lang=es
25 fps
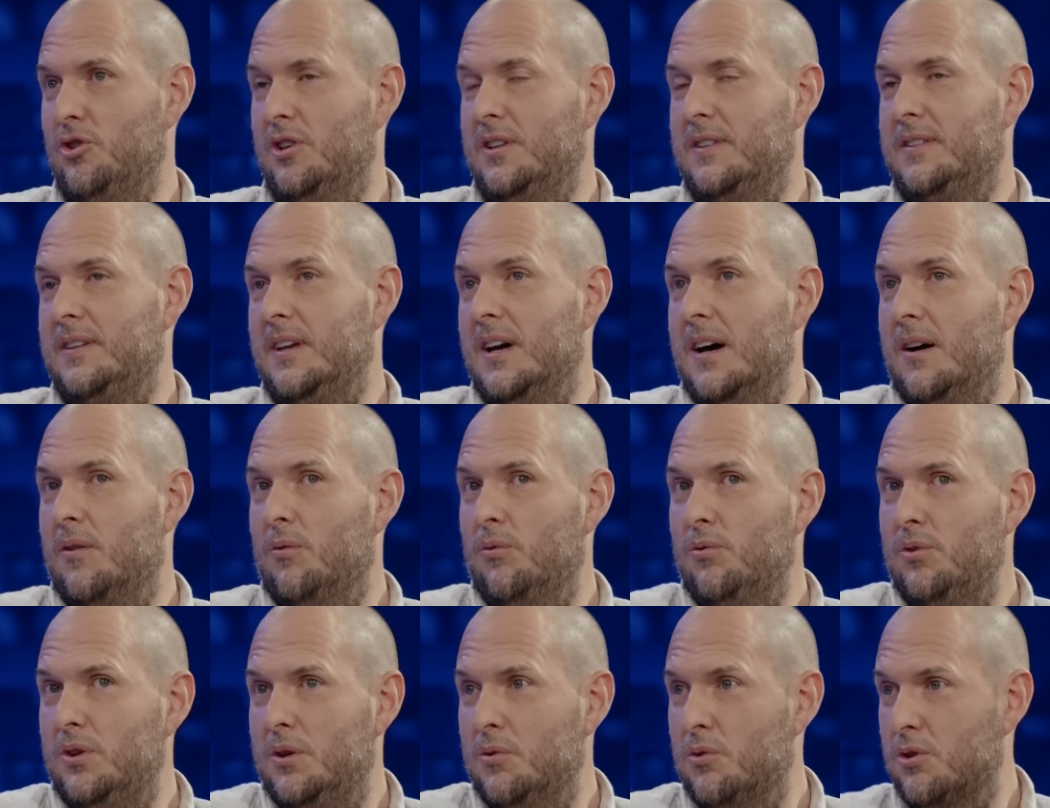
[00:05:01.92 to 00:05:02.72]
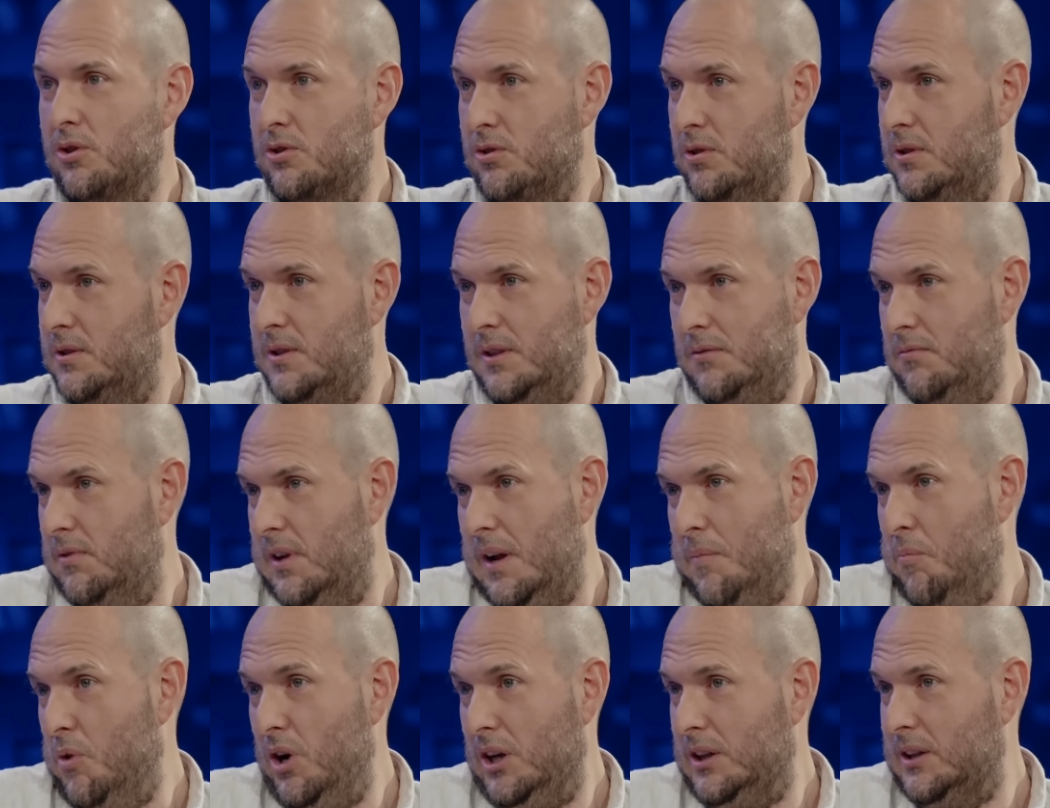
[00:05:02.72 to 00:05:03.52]
yo decía, un divorcio es
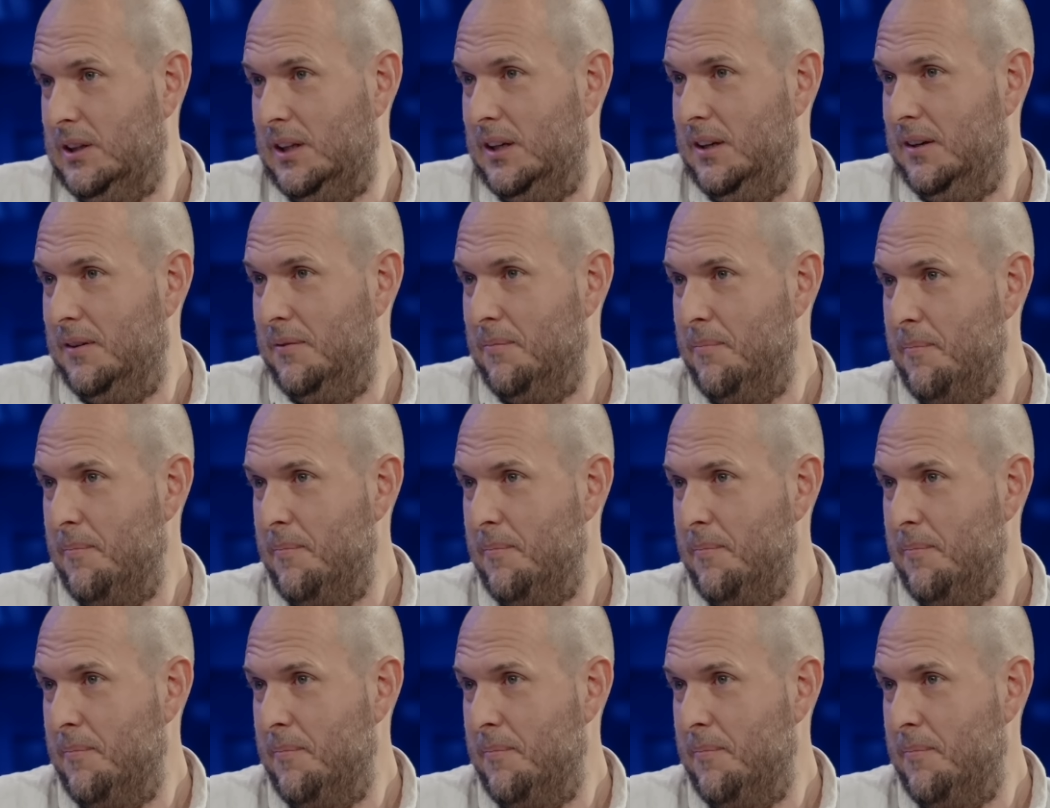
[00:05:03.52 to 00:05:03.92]
la muerte.